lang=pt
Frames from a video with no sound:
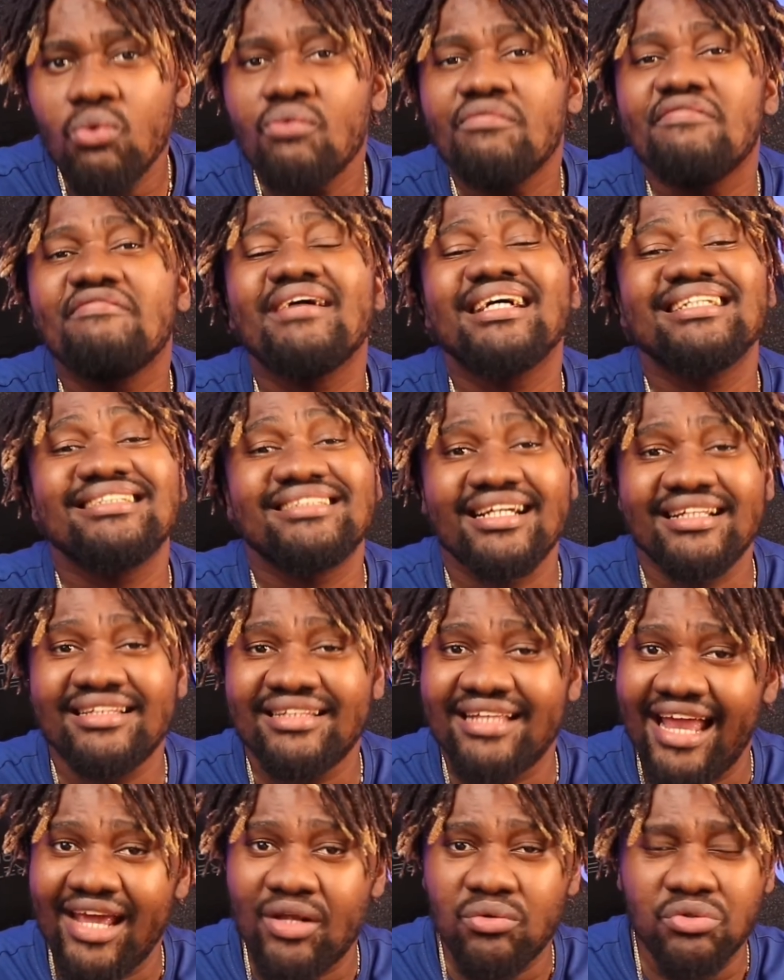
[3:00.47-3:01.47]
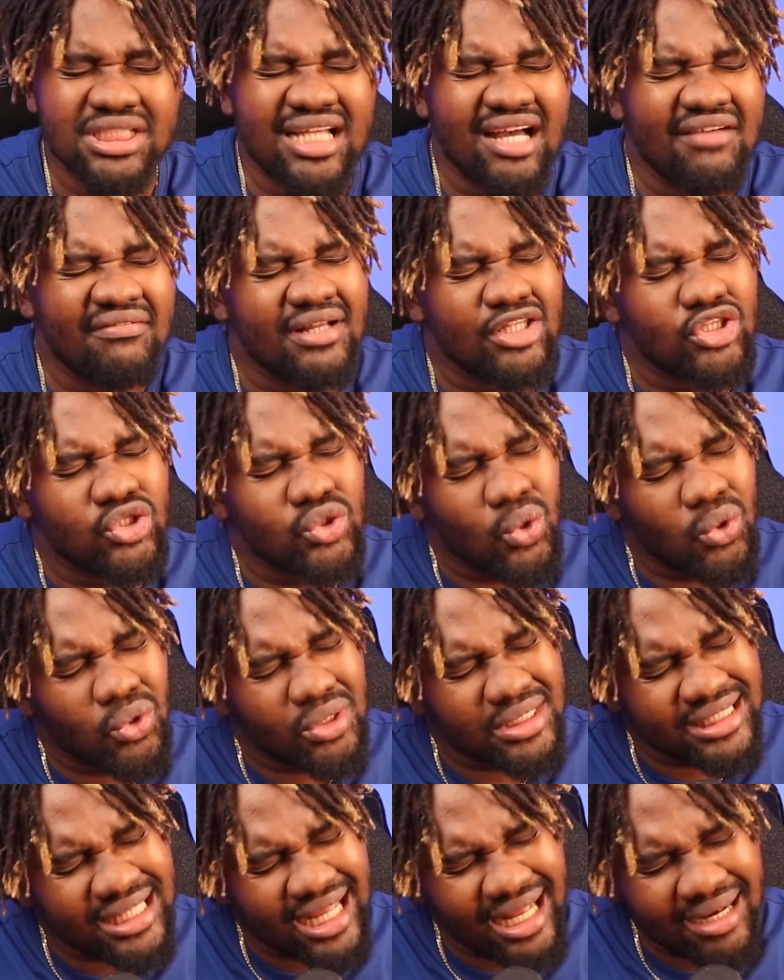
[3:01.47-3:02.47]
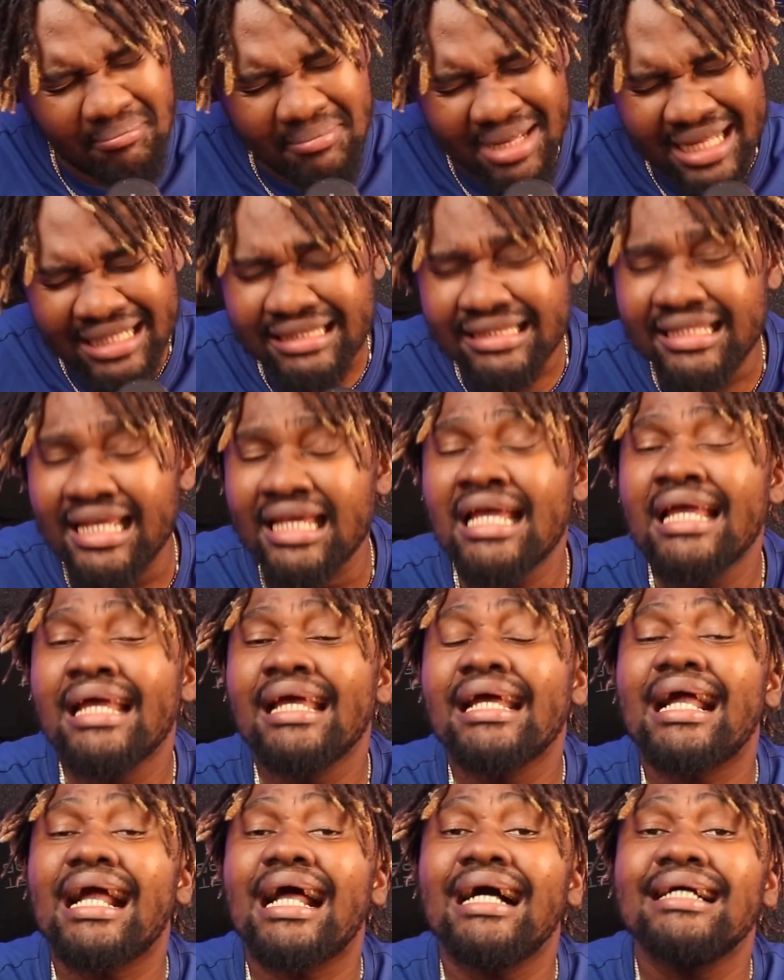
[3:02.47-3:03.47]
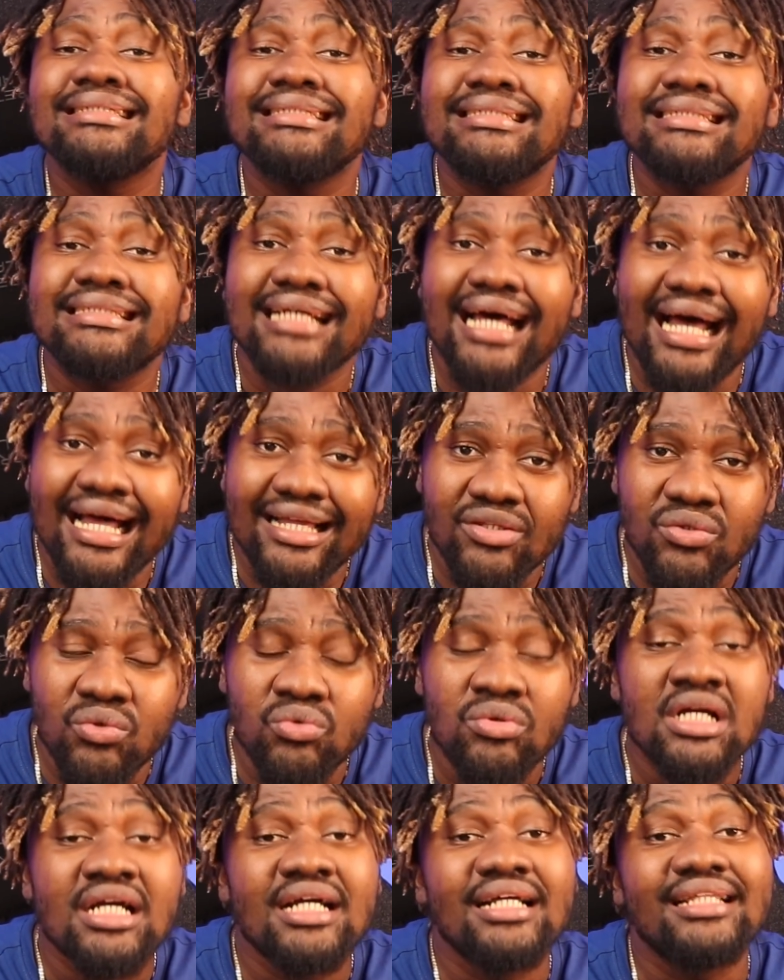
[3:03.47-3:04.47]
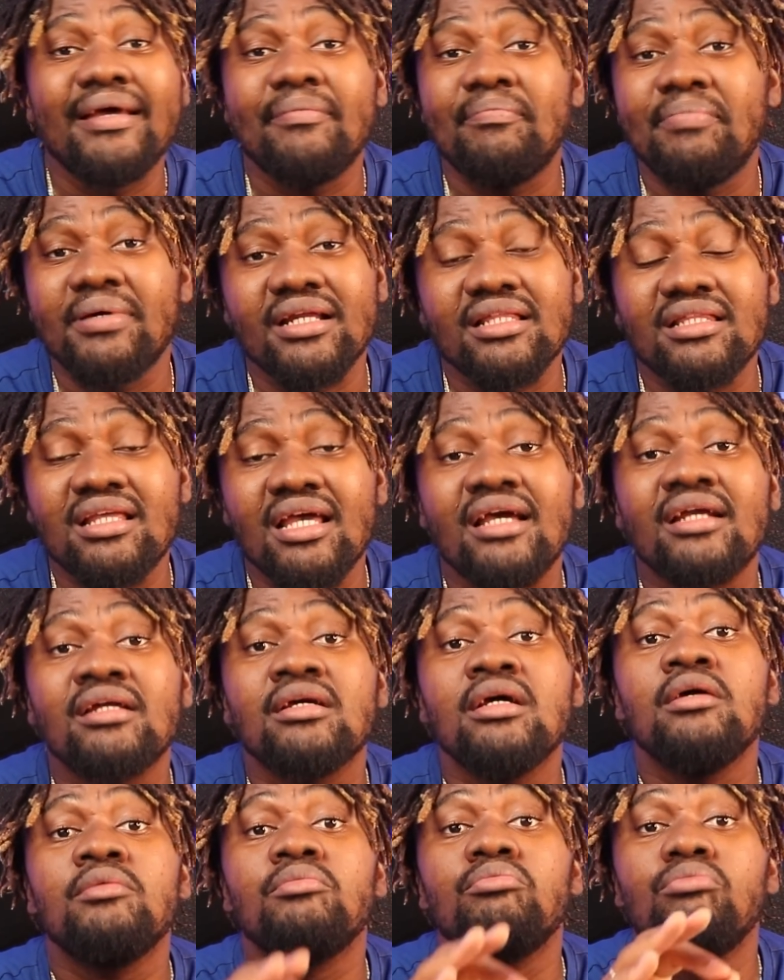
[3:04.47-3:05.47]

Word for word: O fazendeiro estava totalmente cansado de perder